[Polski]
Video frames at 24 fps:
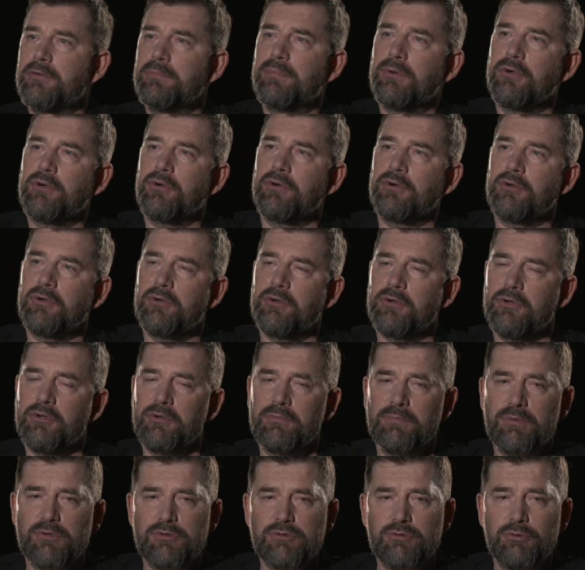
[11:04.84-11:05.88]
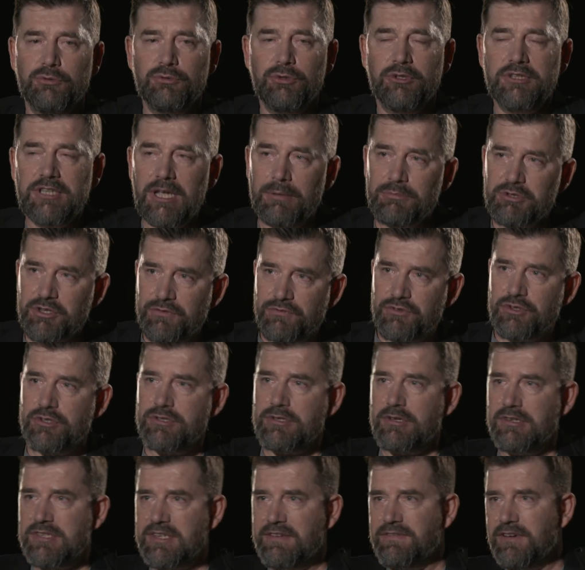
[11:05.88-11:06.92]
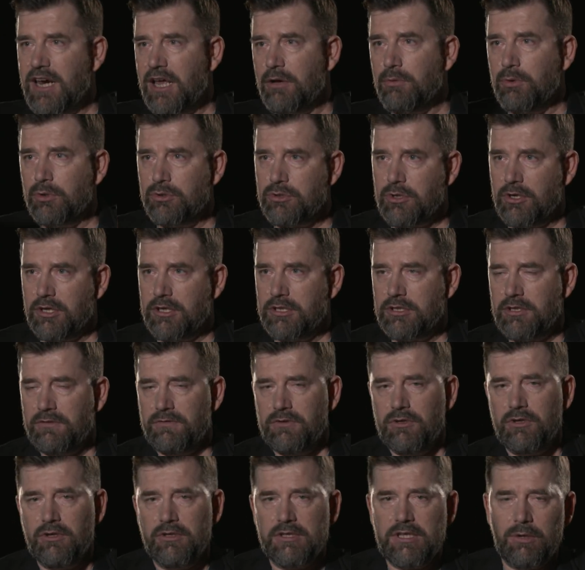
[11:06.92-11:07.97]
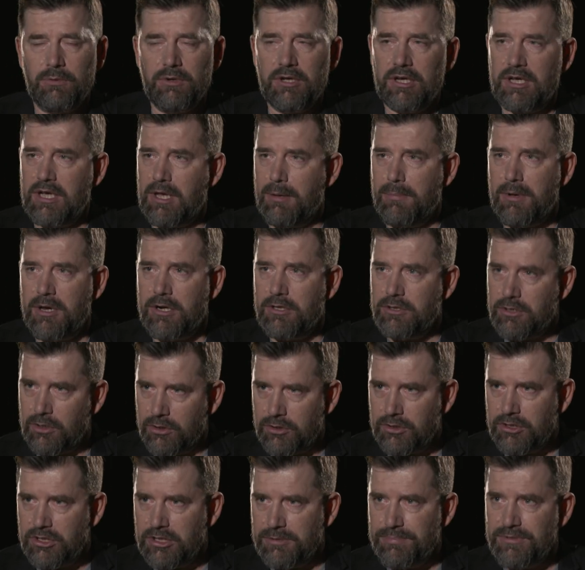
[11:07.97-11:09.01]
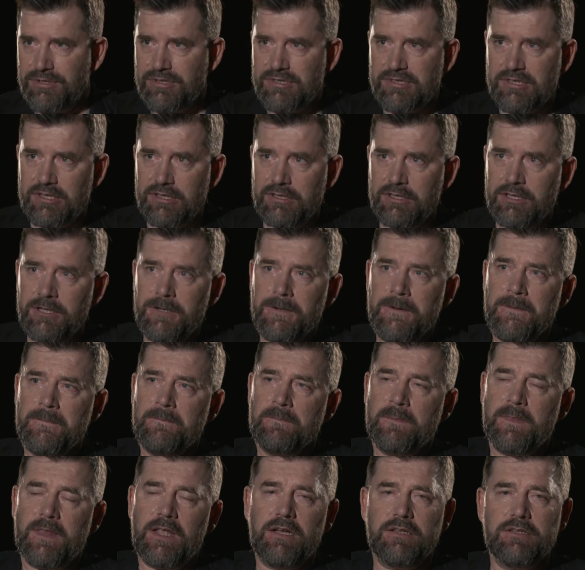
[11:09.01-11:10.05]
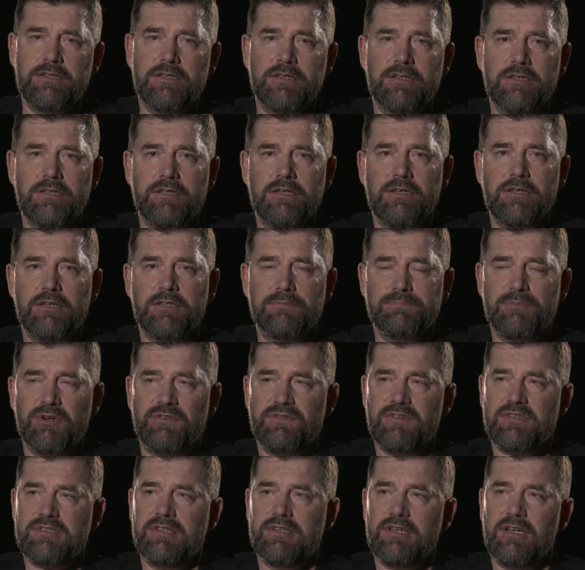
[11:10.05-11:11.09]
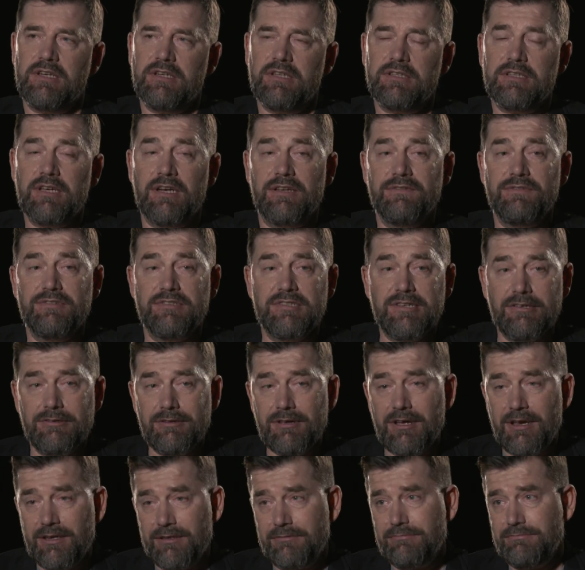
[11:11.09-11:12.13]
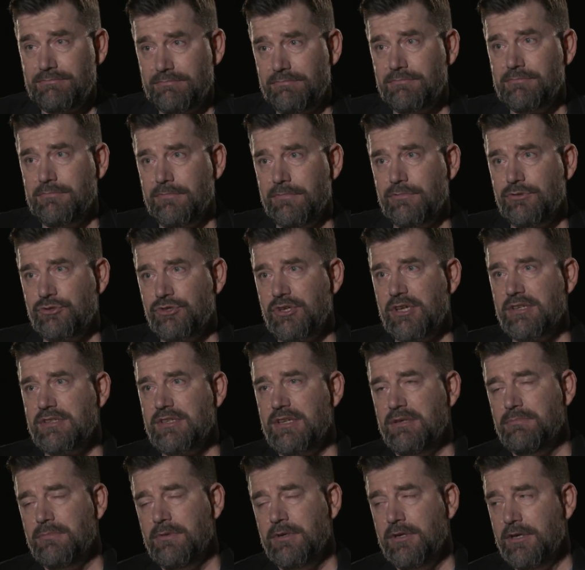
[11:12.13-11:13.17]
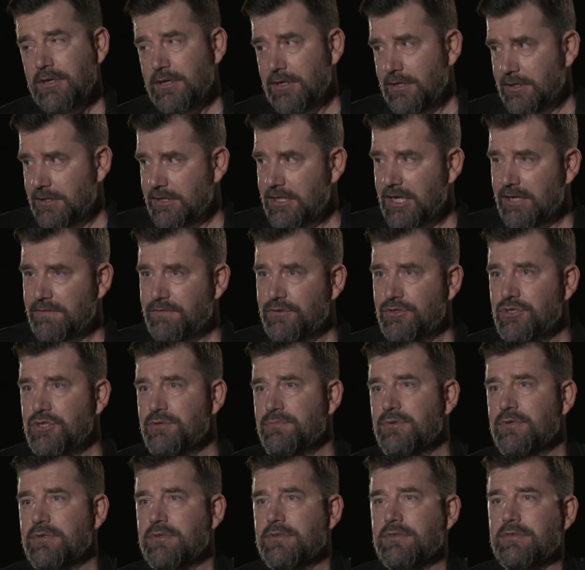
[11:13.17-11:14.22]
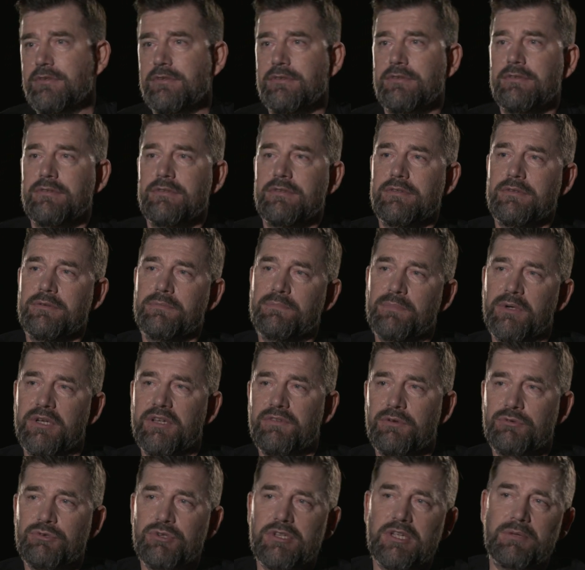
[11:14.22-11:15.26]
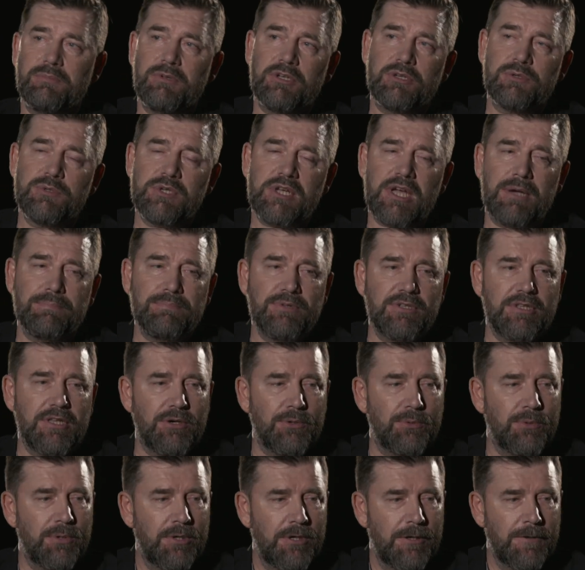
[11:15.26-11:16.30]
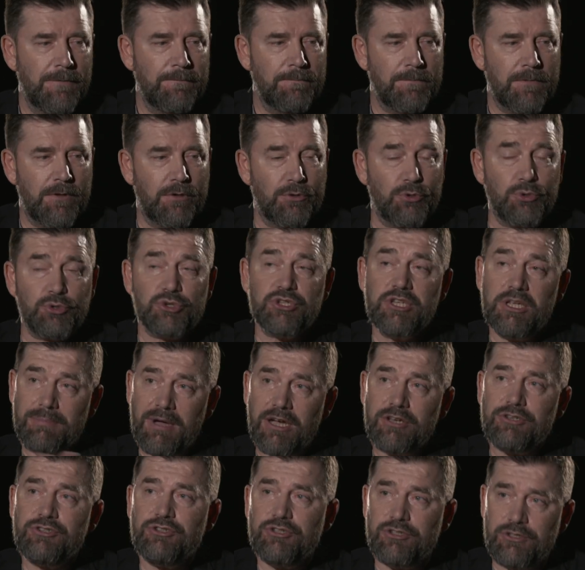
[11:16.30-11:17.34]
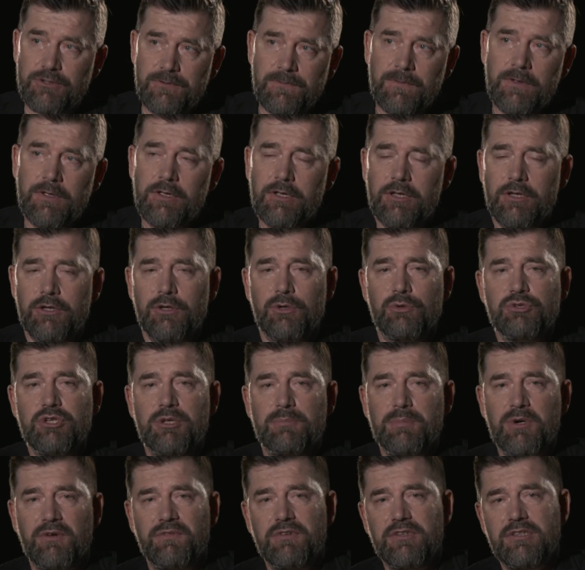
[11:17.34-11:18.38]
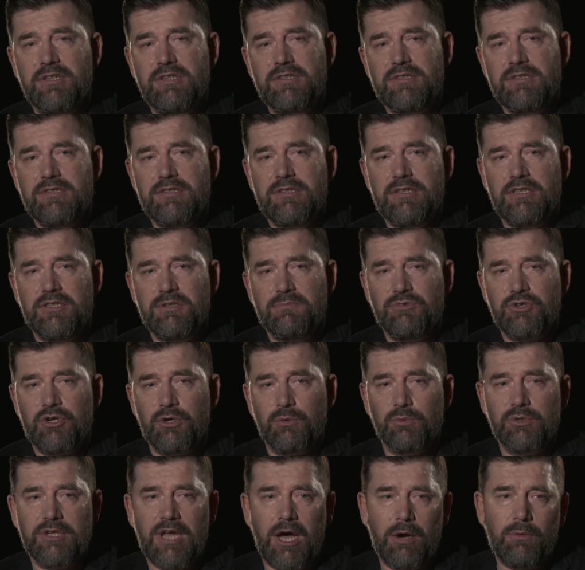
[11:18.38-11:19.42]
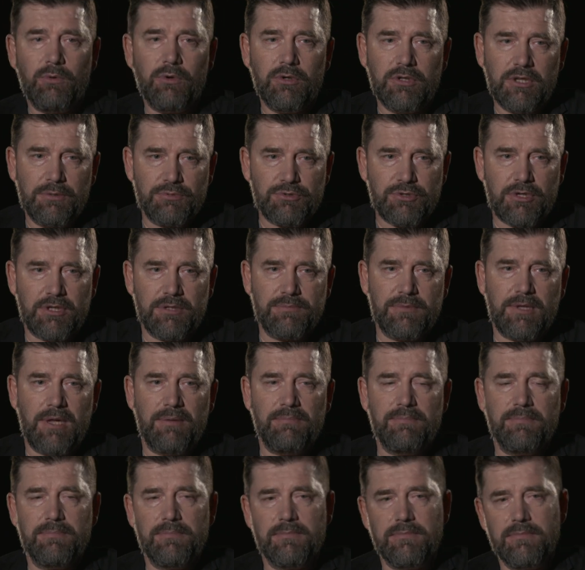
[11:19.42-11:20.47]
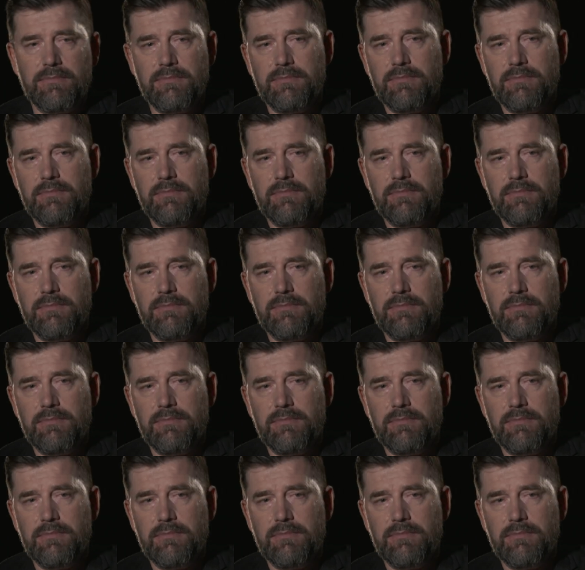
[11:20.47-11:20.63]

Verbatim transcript: y, po, y, po studiu i tam się wszystko zawalało. Trochę to wyglądało jak kabaret Olgi Lipińskiej, a nie e, profesjonalna telewizja. No ale z czasem, jak widzimy, y, pojawiał się tam jakiś kapitał różnej maści i różnej prowiniencji. Jednym się udało, na przykład tam